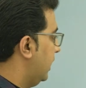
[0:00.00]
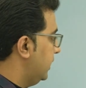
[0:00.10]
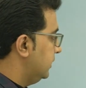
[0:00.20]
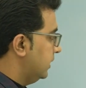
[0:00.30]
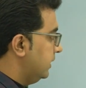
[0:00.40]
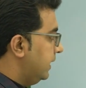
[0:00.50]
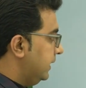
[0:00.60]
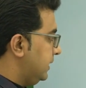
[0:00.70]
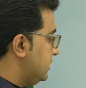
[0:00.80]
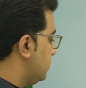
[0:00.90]
अनदर
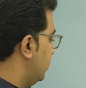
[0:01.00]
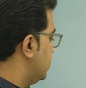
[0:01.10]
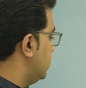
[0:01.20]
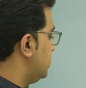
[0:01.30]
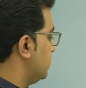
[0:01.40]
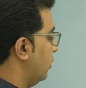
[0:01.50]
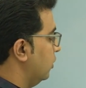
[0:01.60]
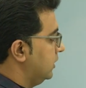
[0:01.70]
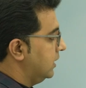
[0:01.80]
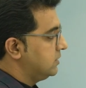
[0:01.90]
लेटेस्ट वर्सेस
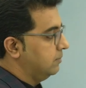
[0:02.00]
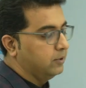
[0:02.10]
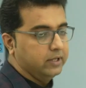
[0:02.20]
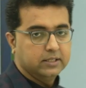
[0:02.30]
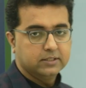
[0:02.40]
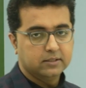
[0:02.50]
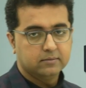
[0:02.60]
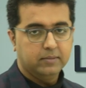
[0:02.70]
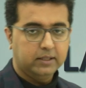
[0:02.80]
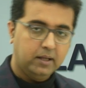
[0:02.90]
ओल्डर सपोर्ट एंड रेजिस्टेंस
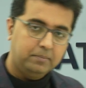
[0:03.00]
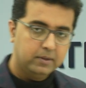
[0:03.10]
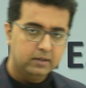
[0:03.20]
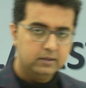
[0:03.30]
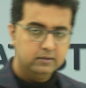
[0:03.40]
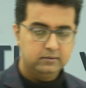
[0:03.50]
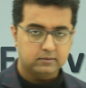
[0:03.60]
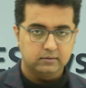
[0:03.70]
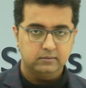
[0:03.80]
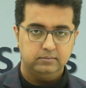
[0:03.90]
मतलब
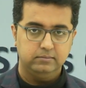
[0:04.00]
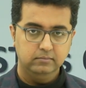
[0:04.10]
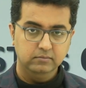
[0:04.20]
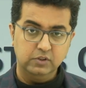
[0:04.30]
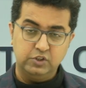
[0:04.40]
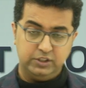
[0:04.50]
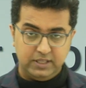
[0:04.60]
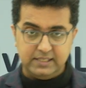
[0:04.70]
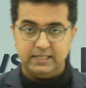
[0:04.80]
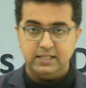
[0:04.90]

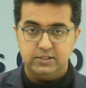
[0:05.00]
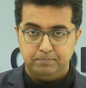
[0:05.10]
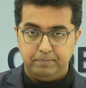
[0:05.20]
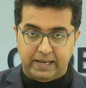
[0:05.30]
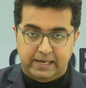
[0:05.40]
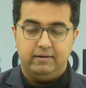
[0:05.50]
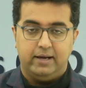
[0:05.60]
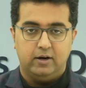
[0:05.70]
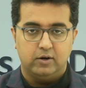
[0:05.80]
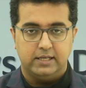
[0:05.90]
जितना ज्यादा पहले
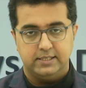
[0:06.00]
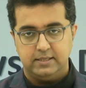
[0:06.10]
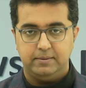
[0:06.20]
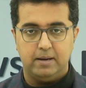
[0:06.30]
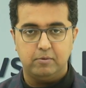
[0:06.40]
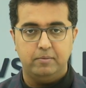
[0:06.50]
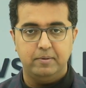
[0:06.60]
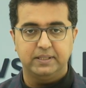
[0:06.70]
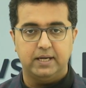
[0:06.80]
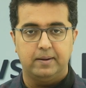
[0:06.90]
वाला होगा जैसे मैंने आपको अभी
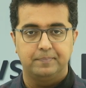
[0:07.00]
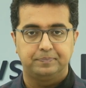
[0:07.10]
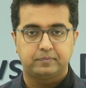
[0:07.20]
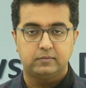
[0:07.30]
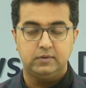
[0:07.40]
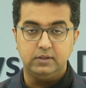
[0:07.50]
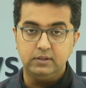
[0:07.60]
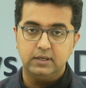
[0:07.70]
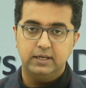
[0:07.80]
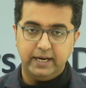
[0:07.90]

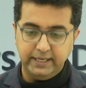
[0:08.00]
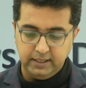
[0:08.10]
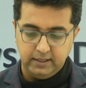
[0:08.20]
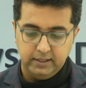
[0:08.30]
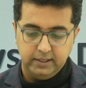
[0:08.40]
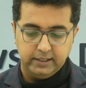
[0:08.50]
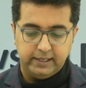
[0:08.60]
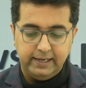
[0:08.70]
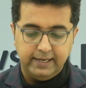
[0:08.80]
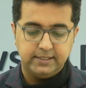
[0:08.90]
बताया राइट
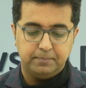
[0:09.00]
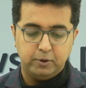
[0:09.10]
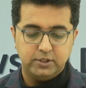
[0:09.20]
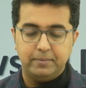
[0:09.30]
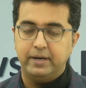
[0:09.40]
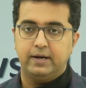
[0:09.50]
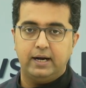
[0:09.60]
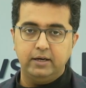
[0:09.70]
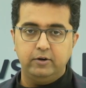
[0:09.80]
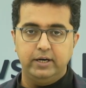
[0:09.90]
कि लेट सपोज हम
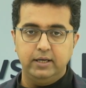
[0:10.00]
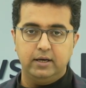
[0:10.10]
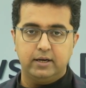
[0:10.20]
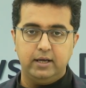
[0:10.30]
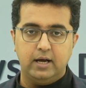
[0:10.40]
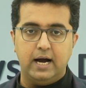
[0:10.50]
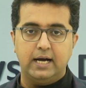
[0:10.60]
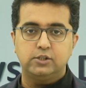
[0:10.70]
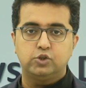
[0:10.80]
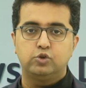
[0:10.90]
इंट्राडे ट्रेडिंग कर रहे हैं
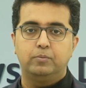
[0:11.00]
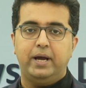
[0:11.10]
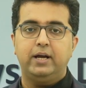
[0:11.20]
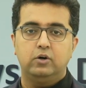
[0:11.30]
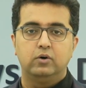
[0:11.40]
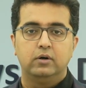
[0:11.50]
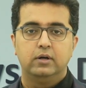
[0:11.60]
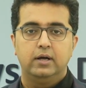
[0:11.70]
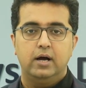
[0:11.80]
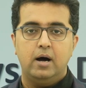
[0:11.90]
आज सुबह को
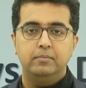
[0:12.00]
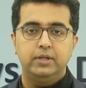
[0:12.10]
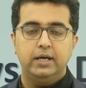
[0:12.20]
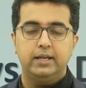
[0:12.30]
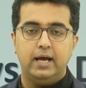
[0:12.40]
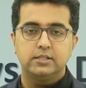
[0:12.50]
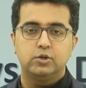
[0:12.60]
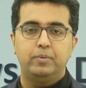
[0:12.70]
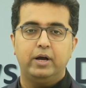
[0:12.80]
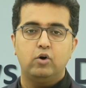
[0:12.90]
हम देख रहे हैं आज
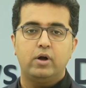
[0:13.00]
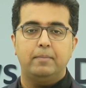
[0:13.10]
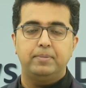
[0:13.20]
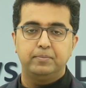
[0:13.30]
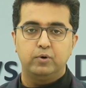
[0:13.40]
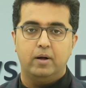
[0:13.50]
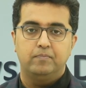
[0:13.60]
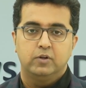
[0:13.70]
सुबह को गैप अप हुआ